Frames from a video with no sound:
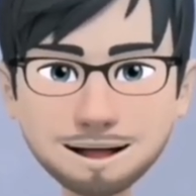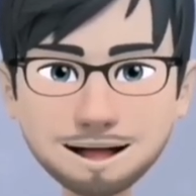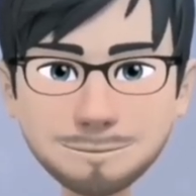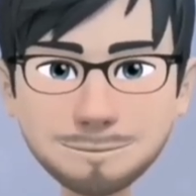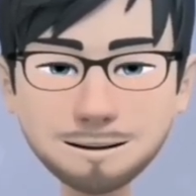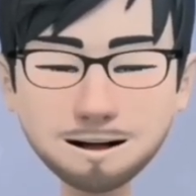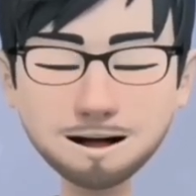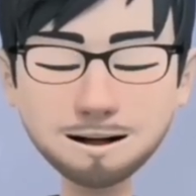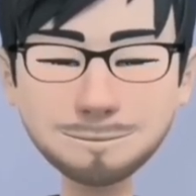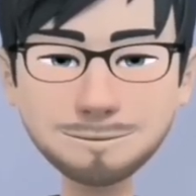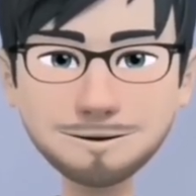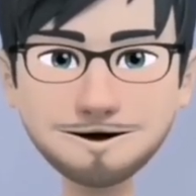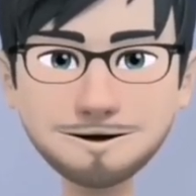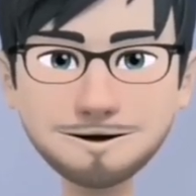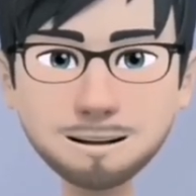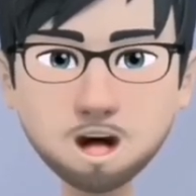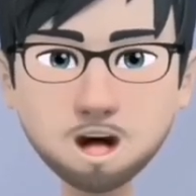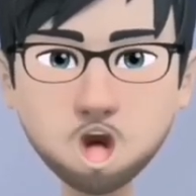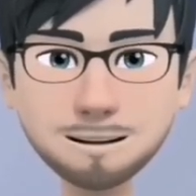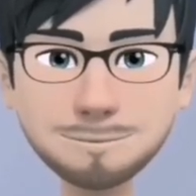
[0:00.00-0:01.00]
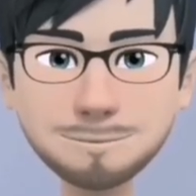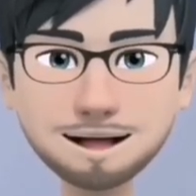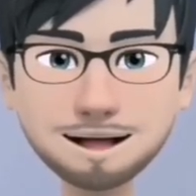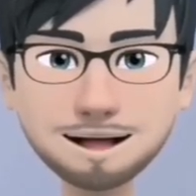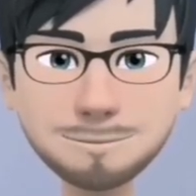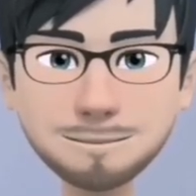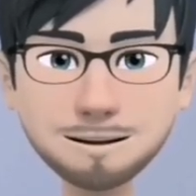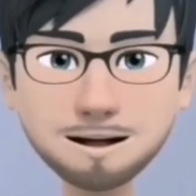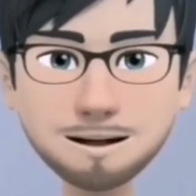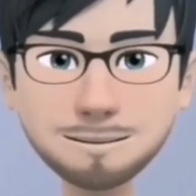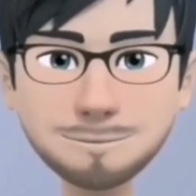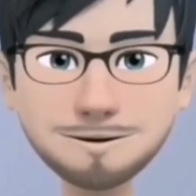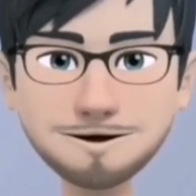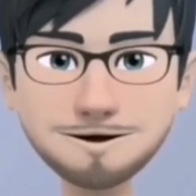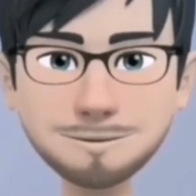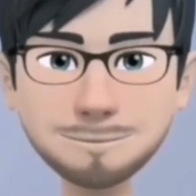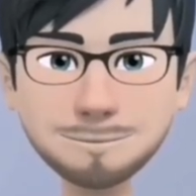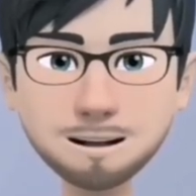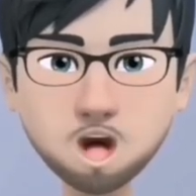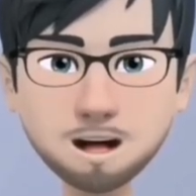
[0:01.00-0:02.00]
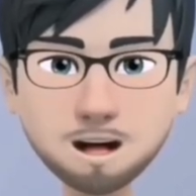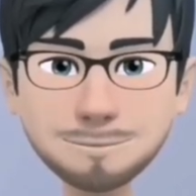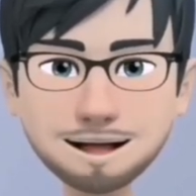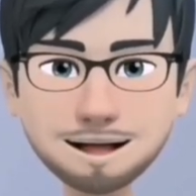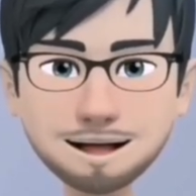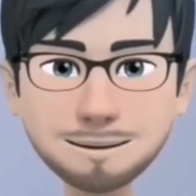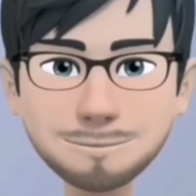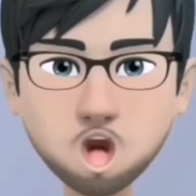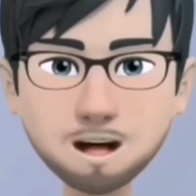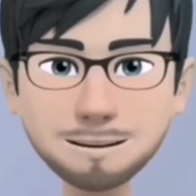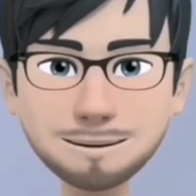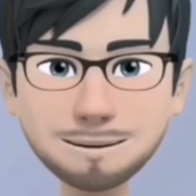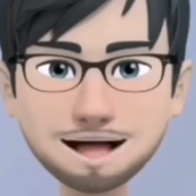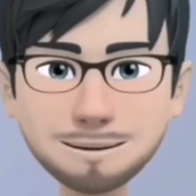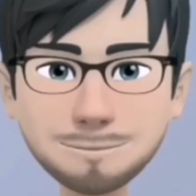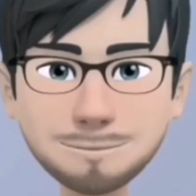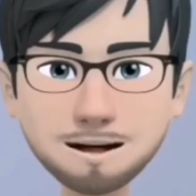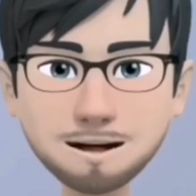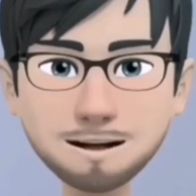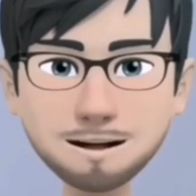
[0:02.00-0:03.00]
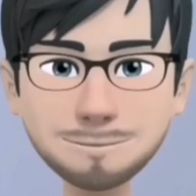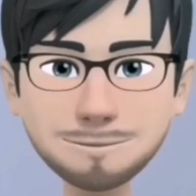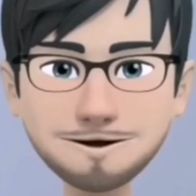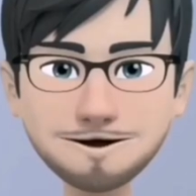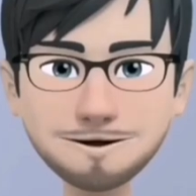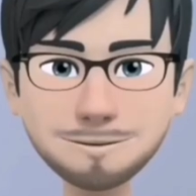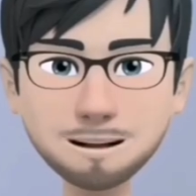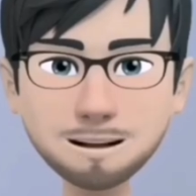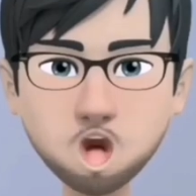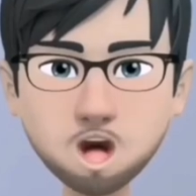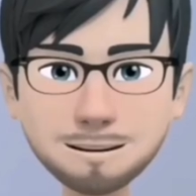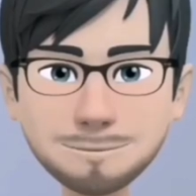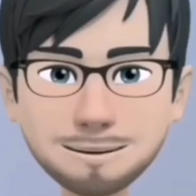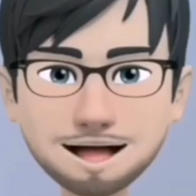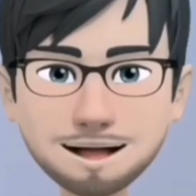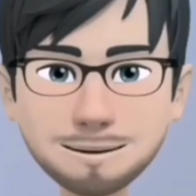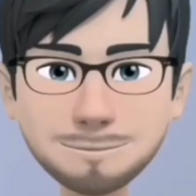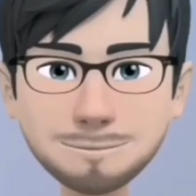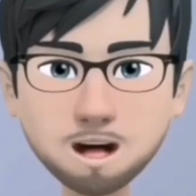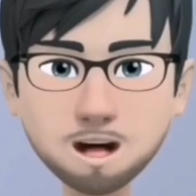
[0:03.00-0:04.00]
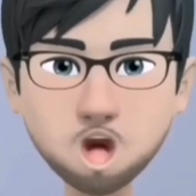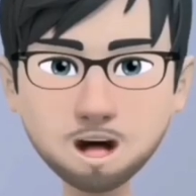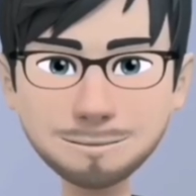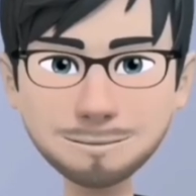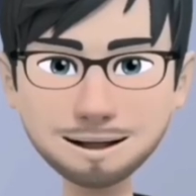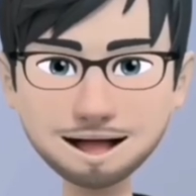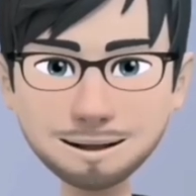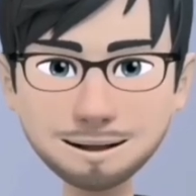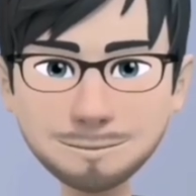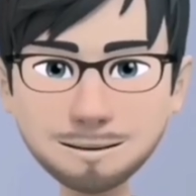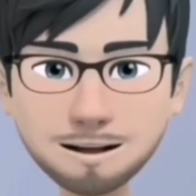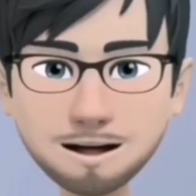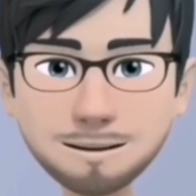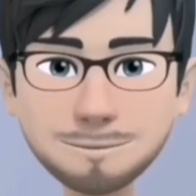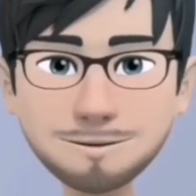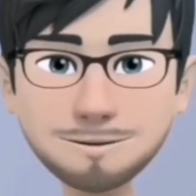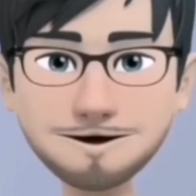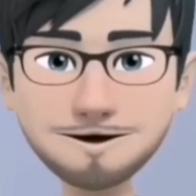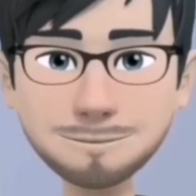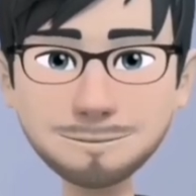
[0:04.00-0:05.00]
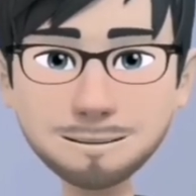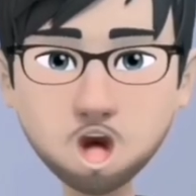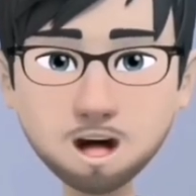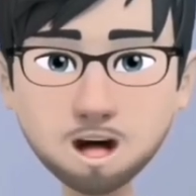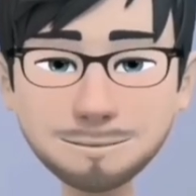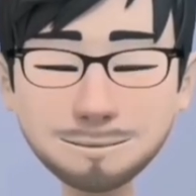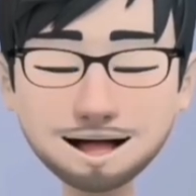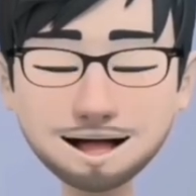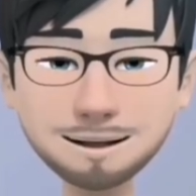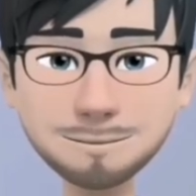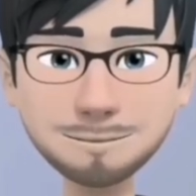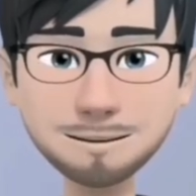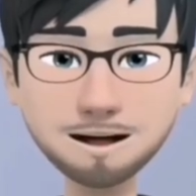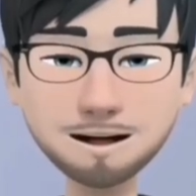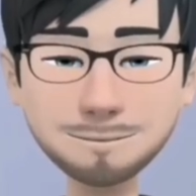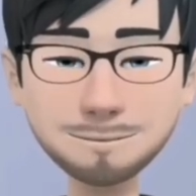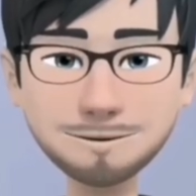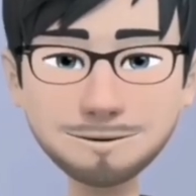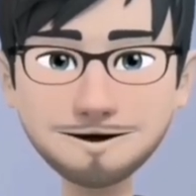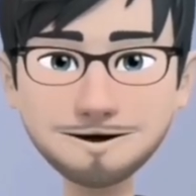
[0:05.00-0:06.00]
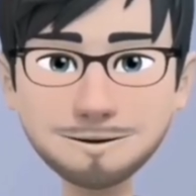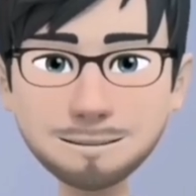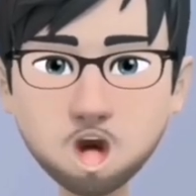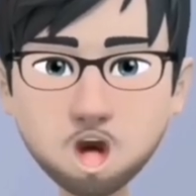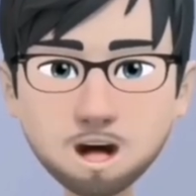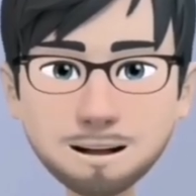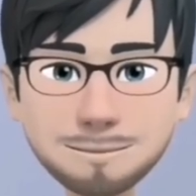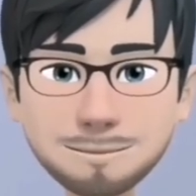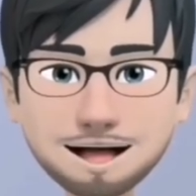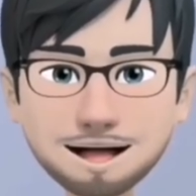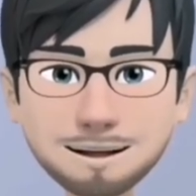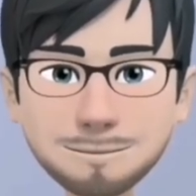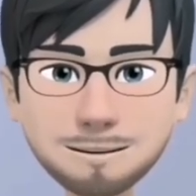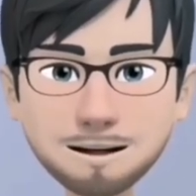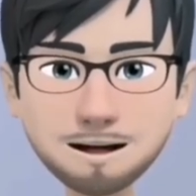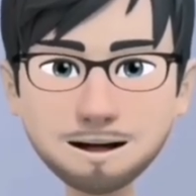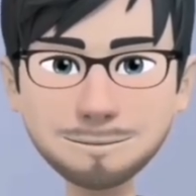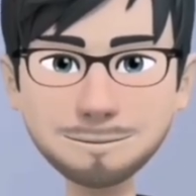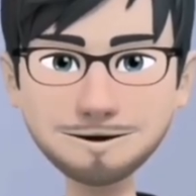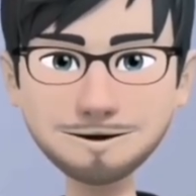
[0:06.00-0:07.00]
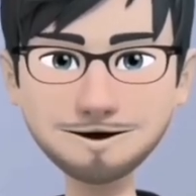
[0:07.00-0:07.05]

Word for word: عمر الطفل بالسنوات في اثنين زائدا ثمانية عمر الطفل بالسنوات في اثنين زائدا ثمانية